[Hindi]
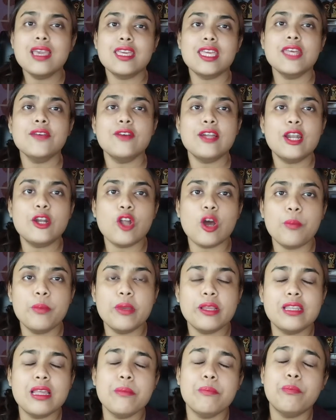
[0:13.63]
ये वाला
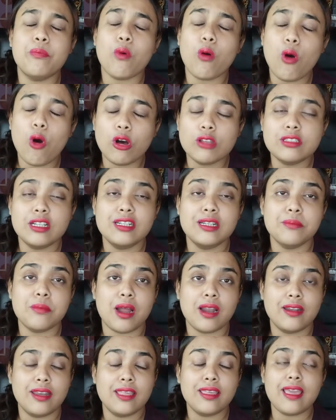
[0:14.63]
टॉपिक ना बहुत ही
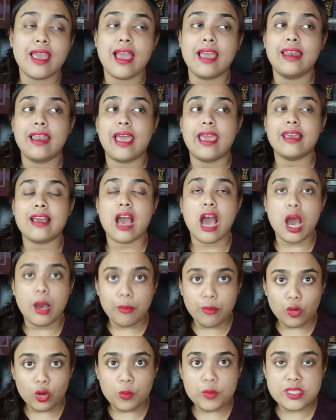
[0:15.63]
डिमांडिंग है लाइक like,
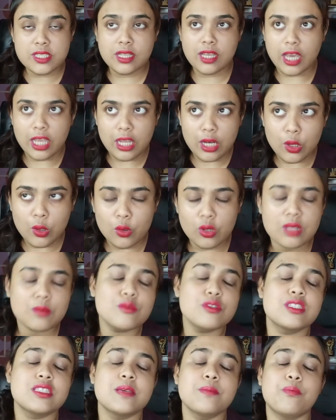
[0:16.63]
आप लोगों में से कई लोगों ने
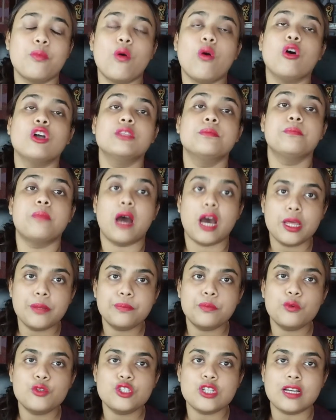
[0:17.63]
मुझसे बहुत
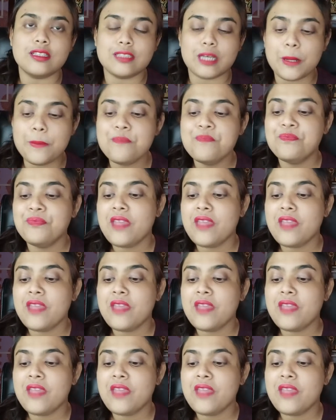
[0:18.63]
बार पूछा था